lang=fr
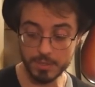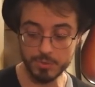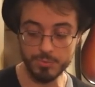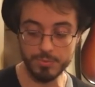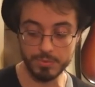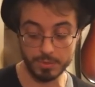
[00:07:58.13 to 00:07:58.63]

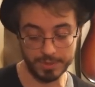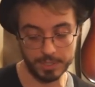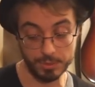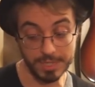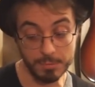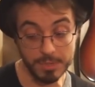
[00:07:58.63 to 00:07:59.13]
8, enfin,
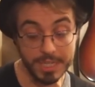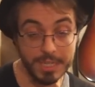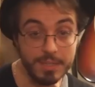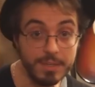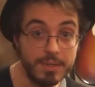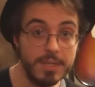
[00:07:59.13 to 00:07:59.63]
deuxième
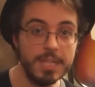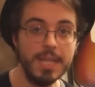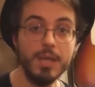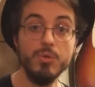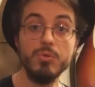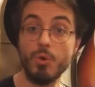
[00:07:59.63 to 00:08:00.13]
ligne.
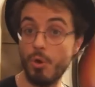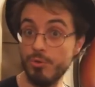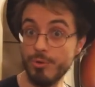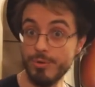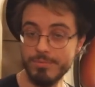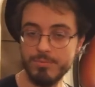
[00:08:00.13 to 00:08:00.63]

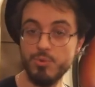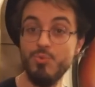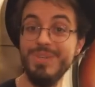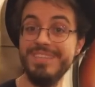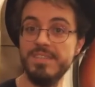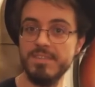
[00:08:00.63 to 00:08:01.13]
Redo.
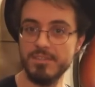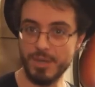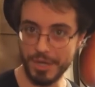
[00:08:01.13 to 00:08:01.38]
8.